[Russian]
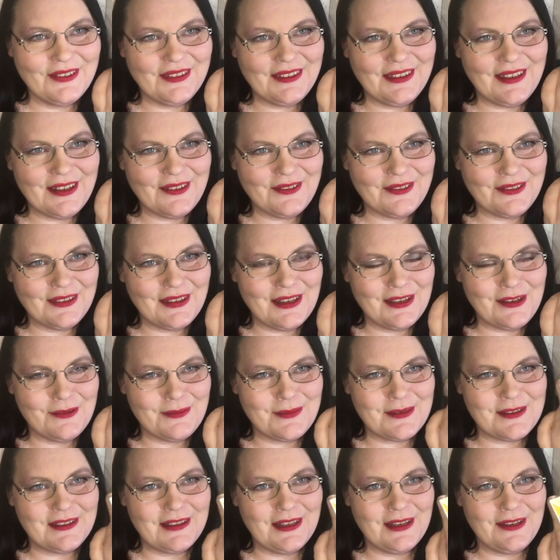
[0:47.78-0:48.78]
Вот так вот на
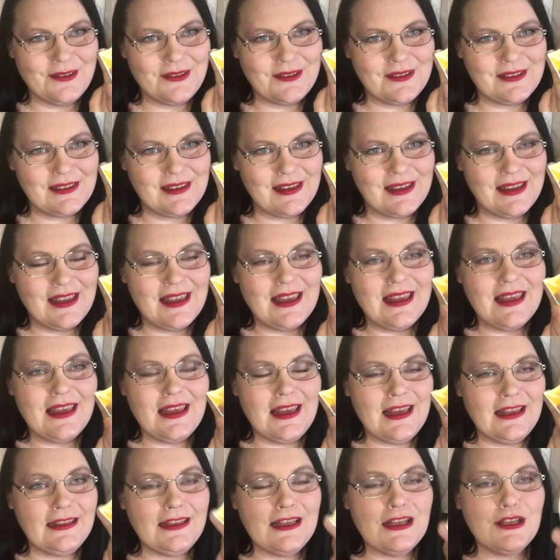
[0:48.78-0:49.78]
нем остается.
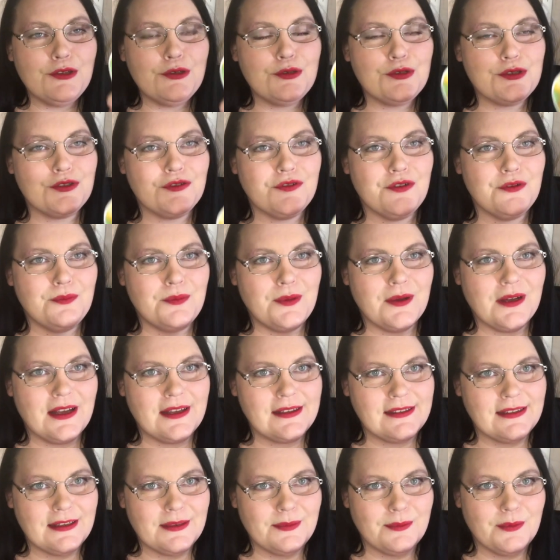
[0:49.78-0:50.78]
Это я тоже вам
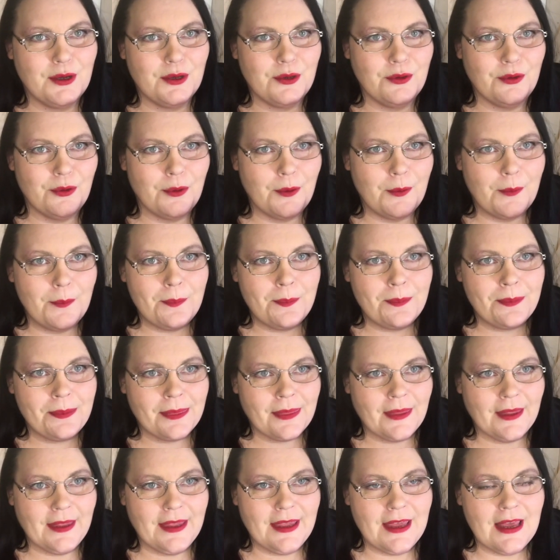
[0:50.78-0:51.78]
показать могу.
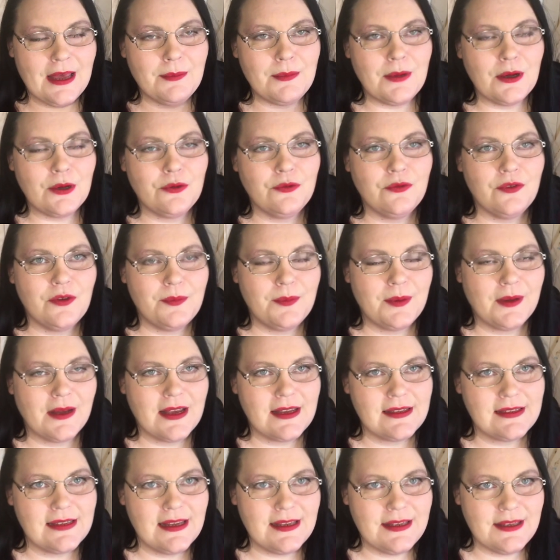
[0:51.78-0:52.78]
Я могу вам
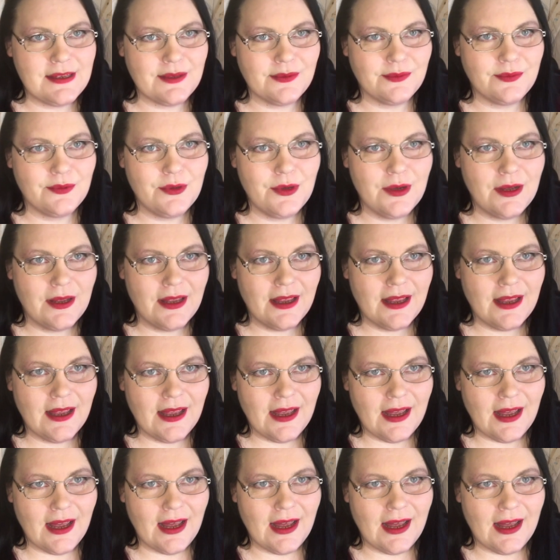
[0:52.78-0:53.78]
показать его,
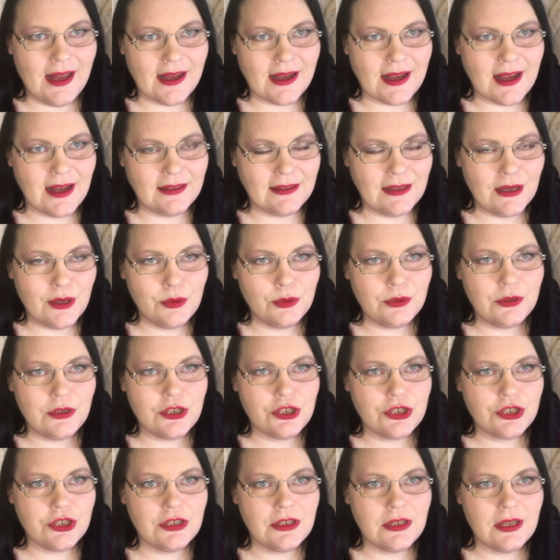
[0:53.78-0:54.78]
а, когда он
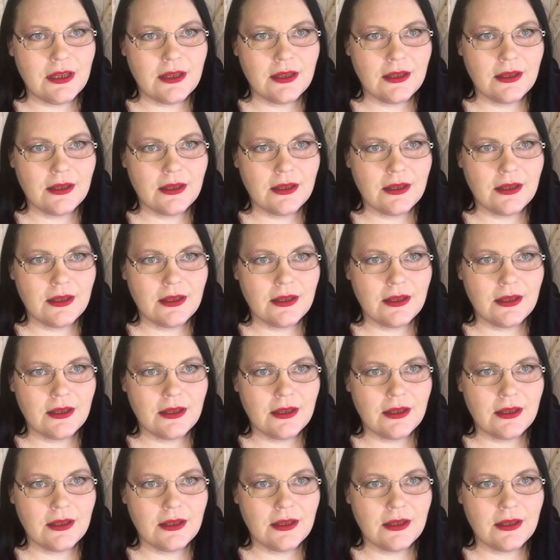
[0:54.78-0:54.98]
лежит